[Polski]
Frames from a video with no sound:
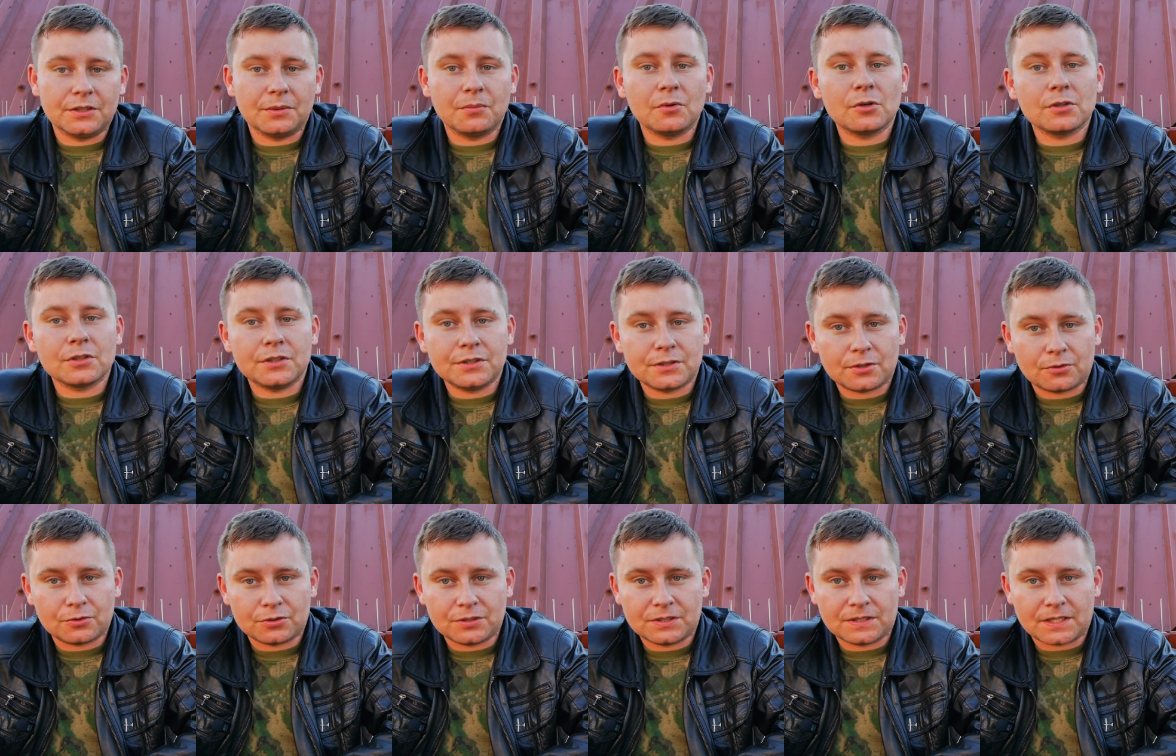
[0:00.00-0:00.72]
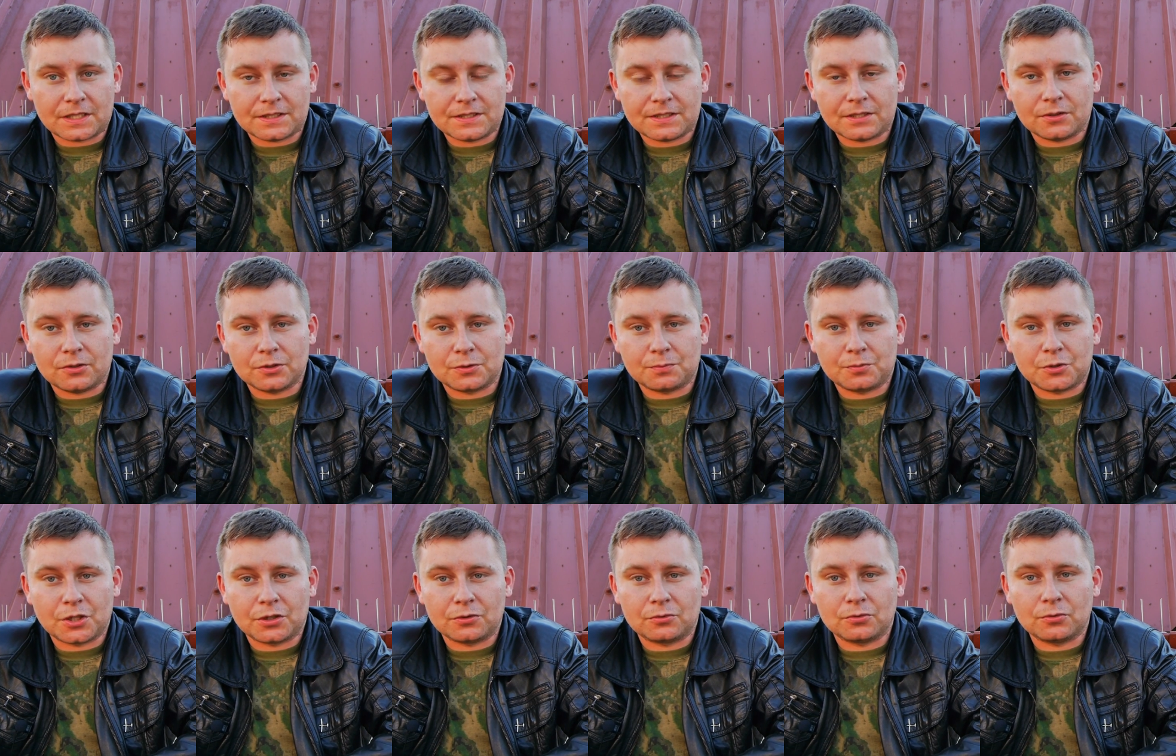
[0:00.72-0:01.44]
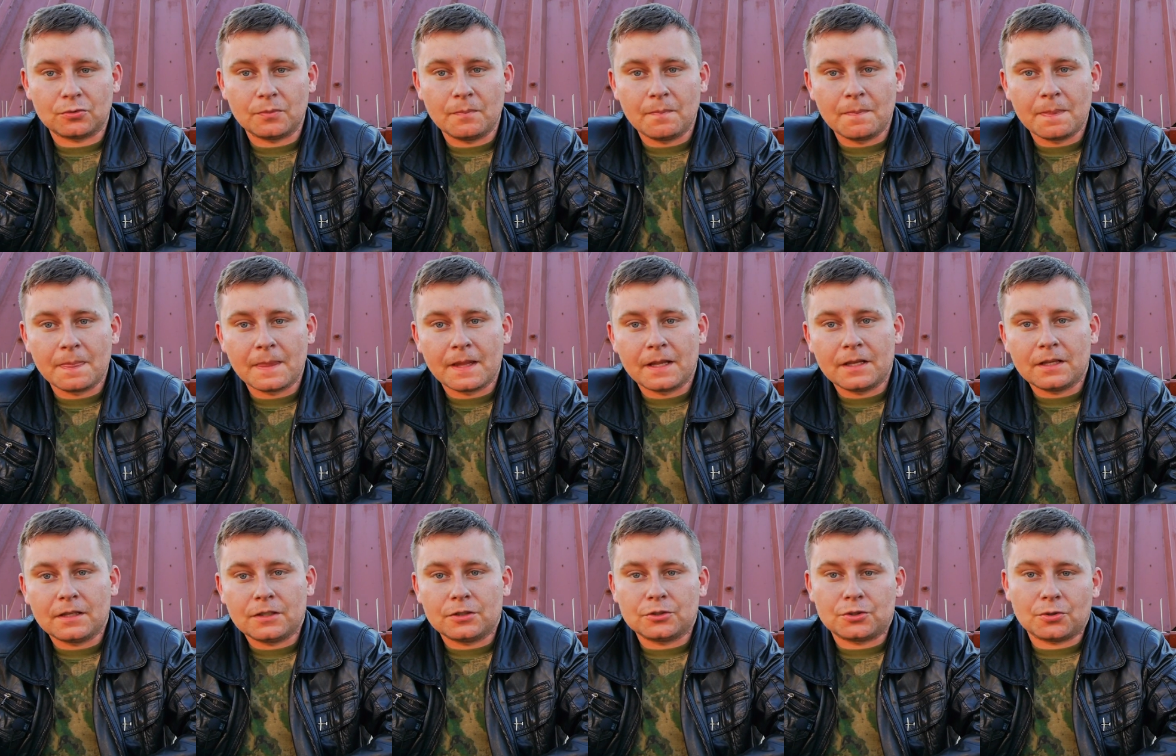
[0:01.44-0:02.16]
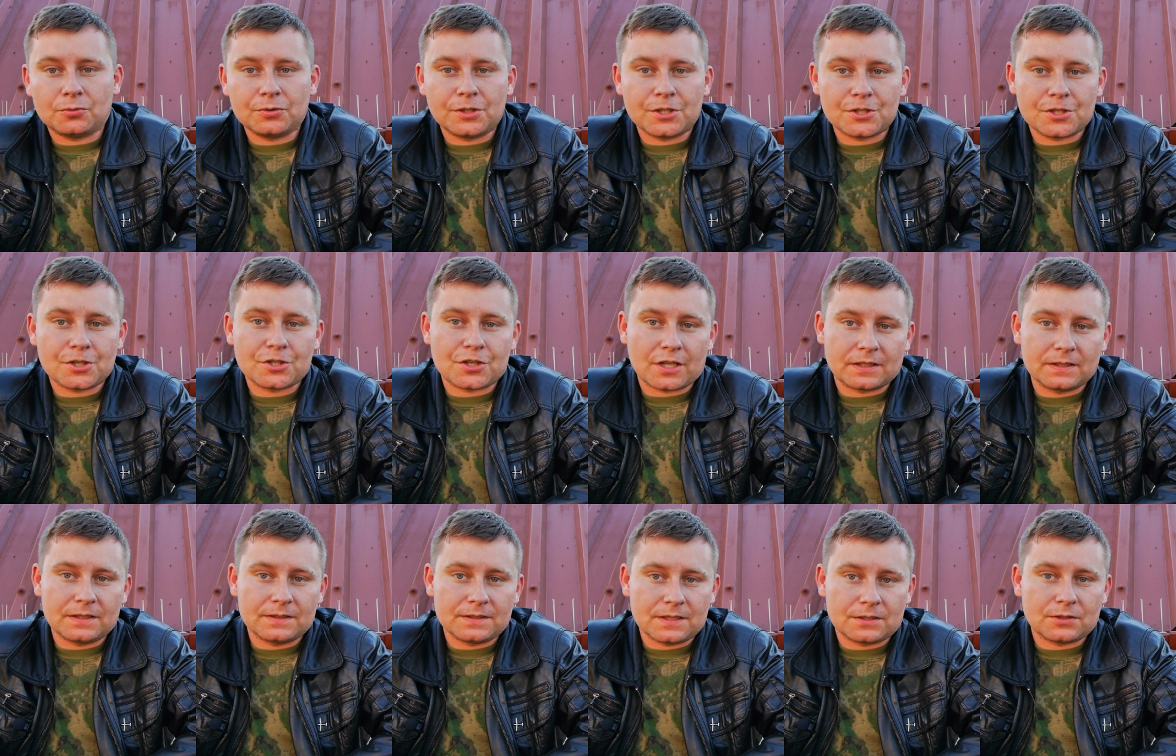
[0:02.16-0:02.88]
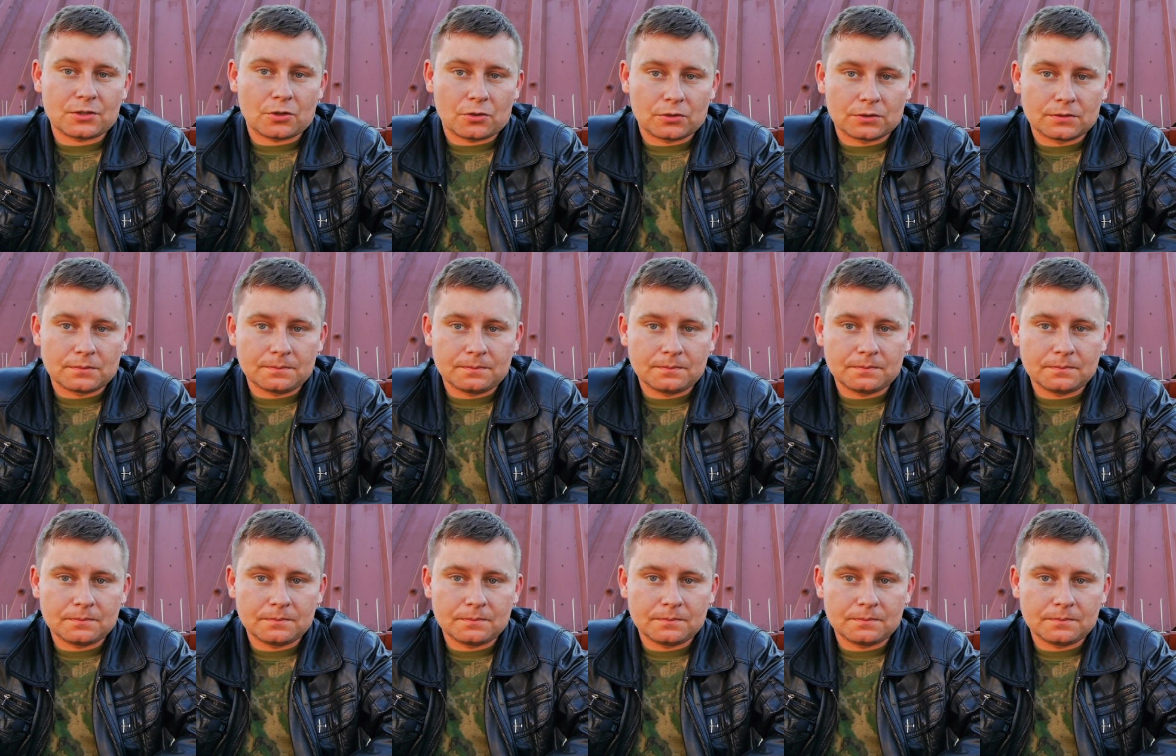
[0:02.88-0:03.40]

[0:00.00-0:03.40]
nie mogli skorzystać z tego sprzętu żołnierze żadnej ze stron.